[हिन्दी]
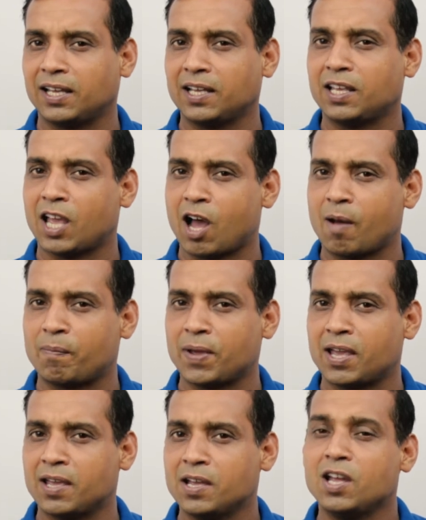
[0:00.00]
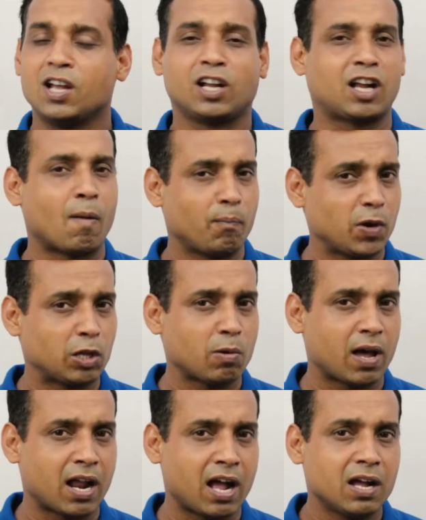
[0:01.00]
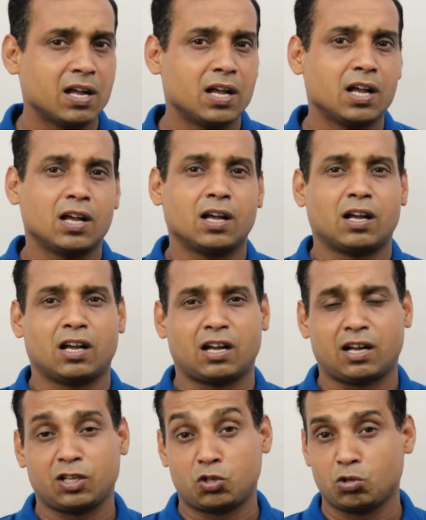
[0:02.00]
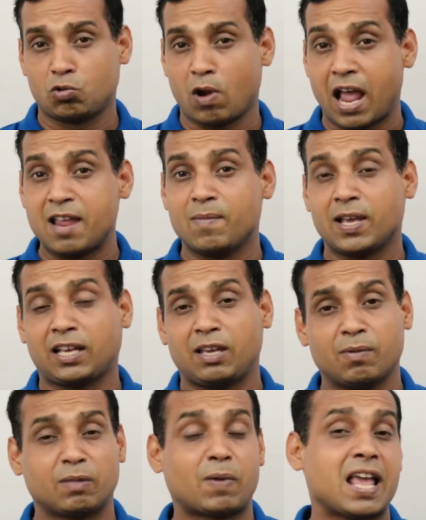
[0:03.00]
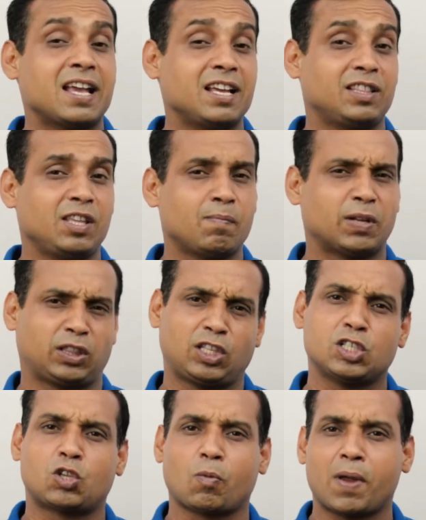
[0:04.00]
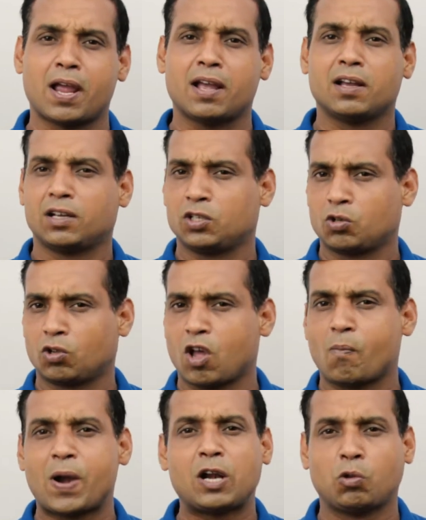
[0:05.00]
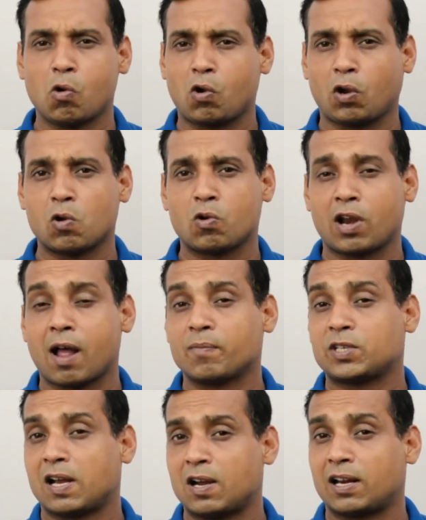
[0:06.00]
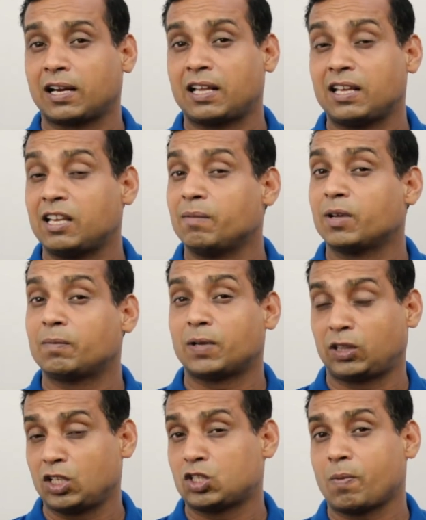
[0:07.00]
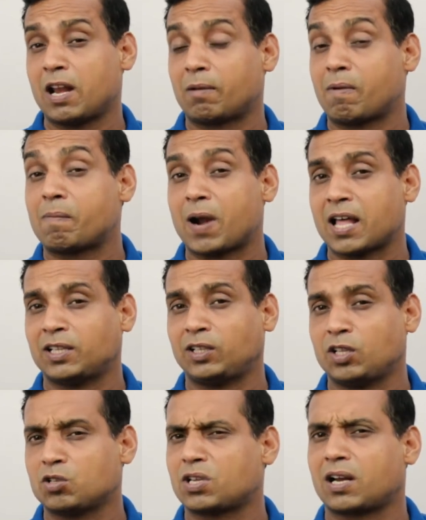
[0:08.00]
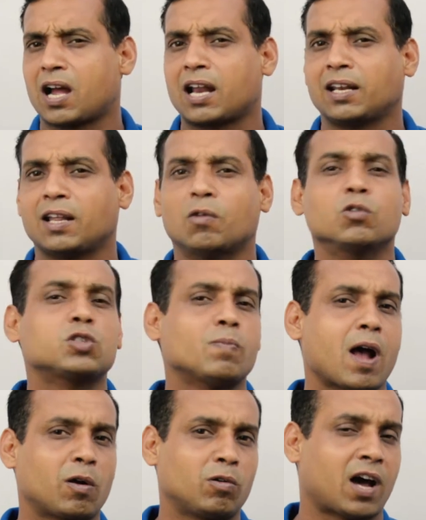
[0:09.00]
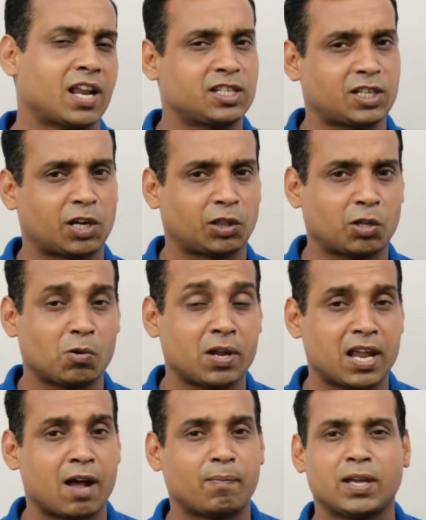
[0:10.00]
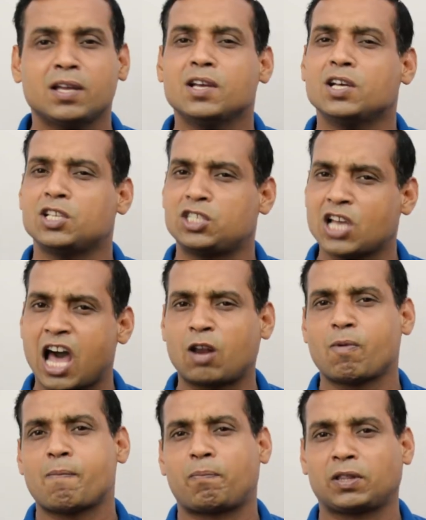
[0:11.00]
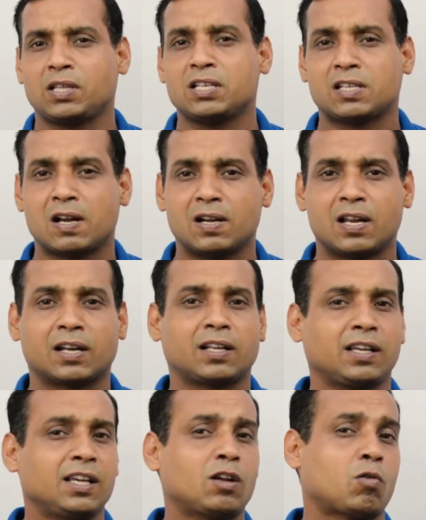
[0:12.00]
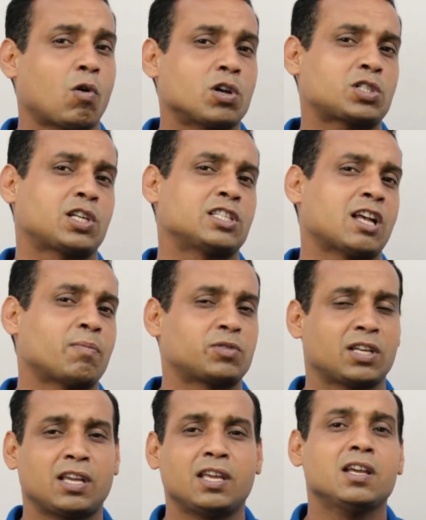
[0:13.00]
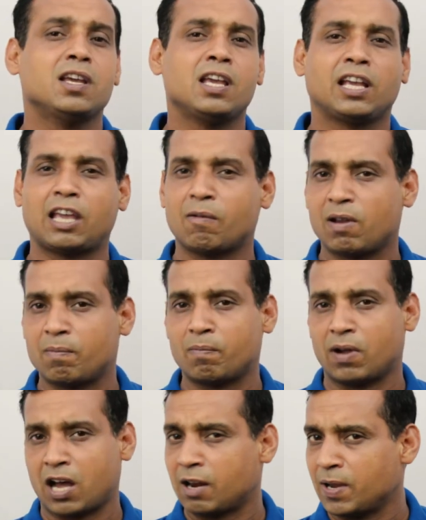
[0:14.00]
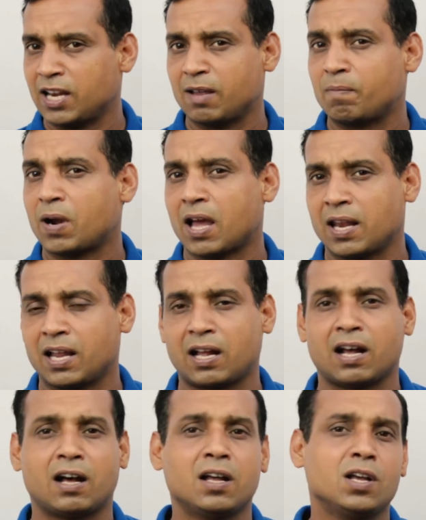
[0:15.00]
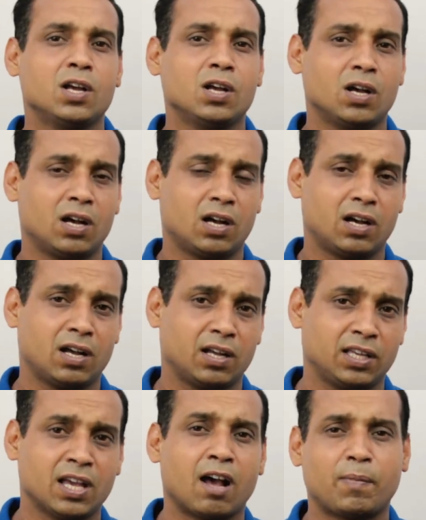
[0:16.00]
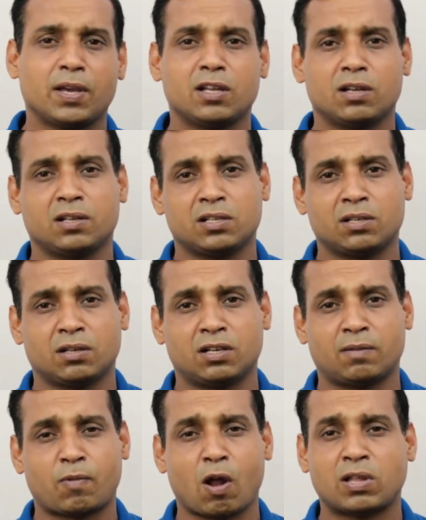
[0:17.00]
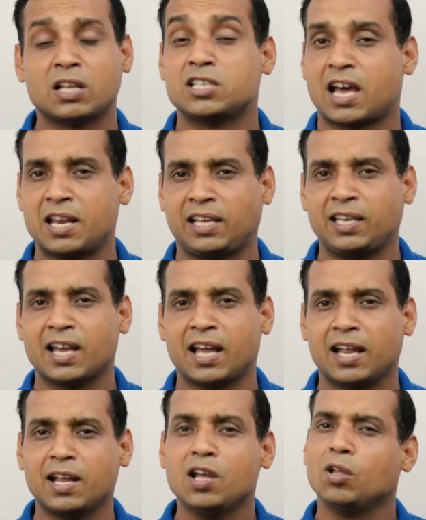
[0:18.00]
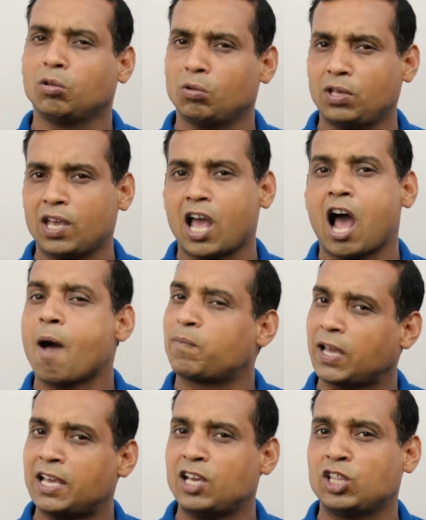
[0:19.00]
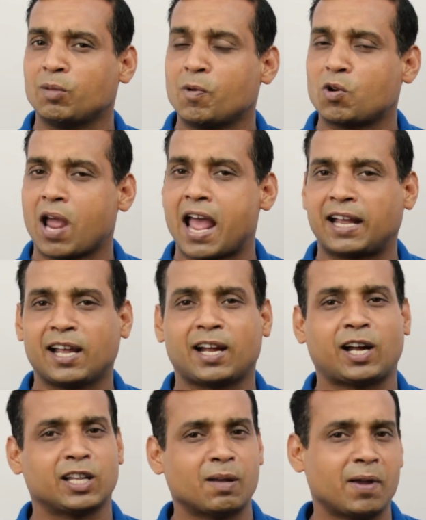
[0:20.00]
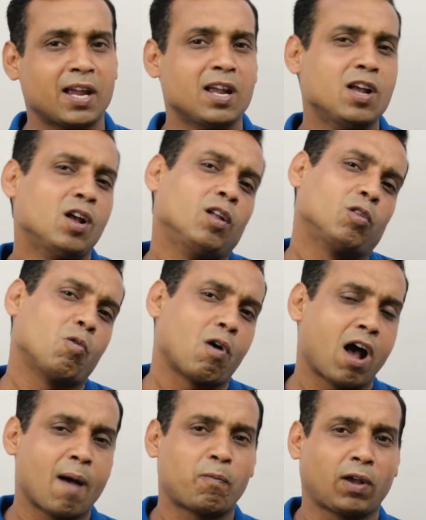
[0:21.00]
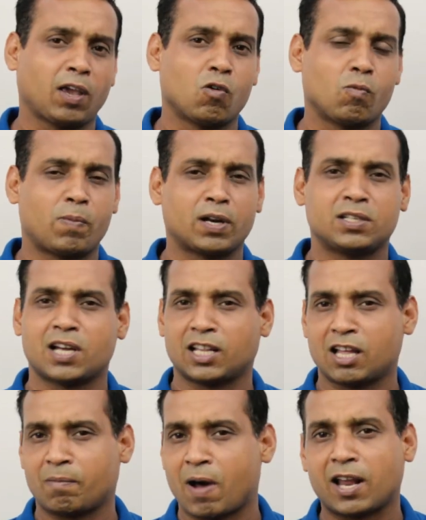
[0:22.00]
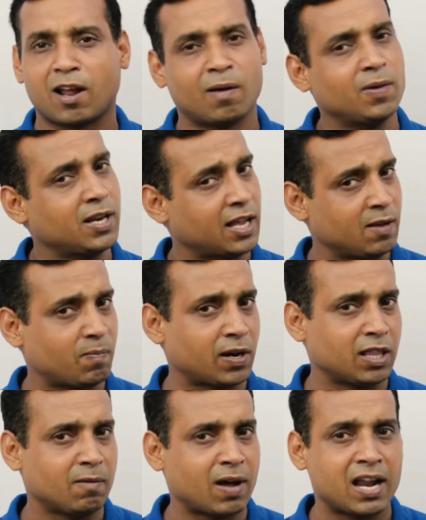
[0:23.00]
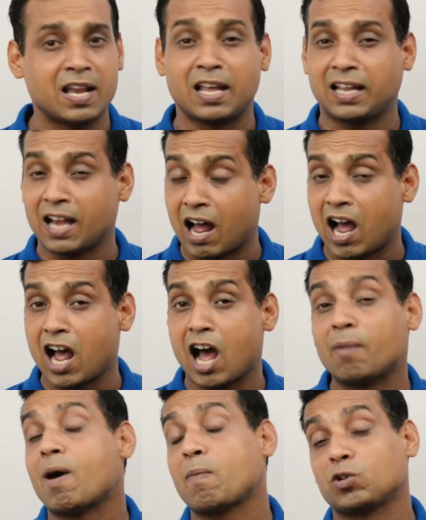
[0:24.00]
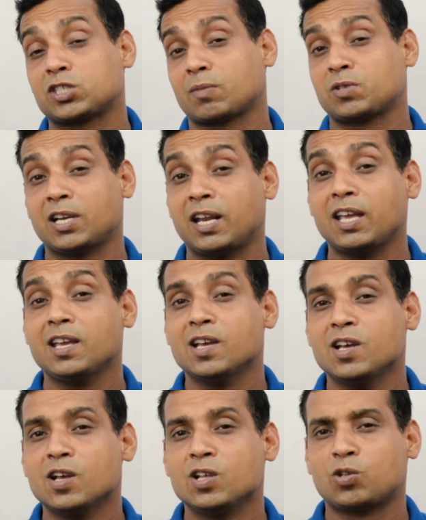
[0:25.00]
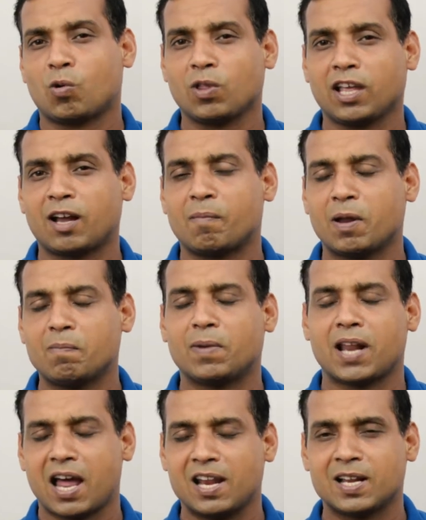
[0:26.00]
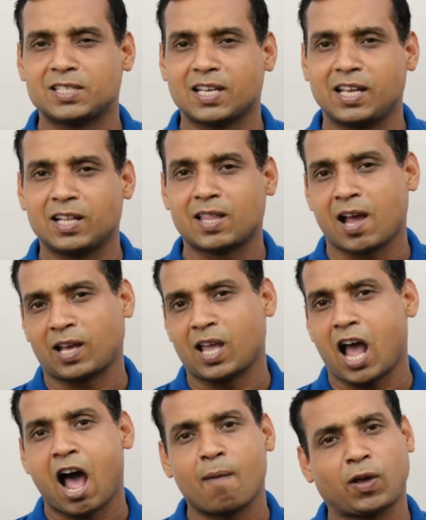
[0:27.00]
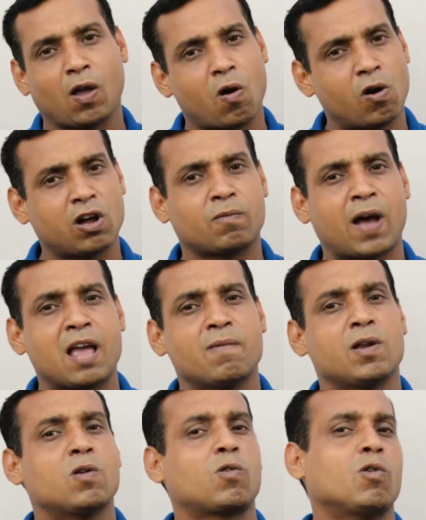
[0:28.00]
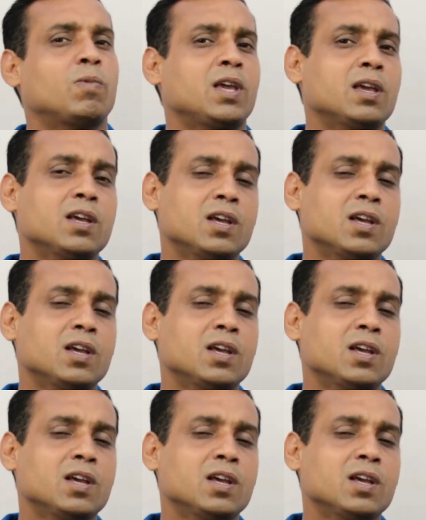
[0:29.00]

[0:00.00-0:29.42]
ने यहाँ पे कंपनियों द्वारा जो जुलाई में कीमत बढ़ाई गई थी बत्तीस रुपए चौदह पॉइंट दो किलोग्राम सिलेंडर की कीमत बत्तीस रुपए लगभग बढ़ा दी थी सरकार ने उस मांग को खारिज करते हुए यहाँ पे चार रुपए प्रति सिलेंडर की कॉस्ट के हिसाब से ही केवल हर महीने बढ़ाने का यहाँ पे प्रावधान जारी किया है तो ये आपके ही हित में उठाया गया कदम है तो आपके ऊपर ज्यादा भार अभी नहीं पड़ने वाला लेकिन हाँ अब आपको सब्सिडी छोड़ने का मन बना लेना चाहिए ताकि आपके और भाई बहनों को भी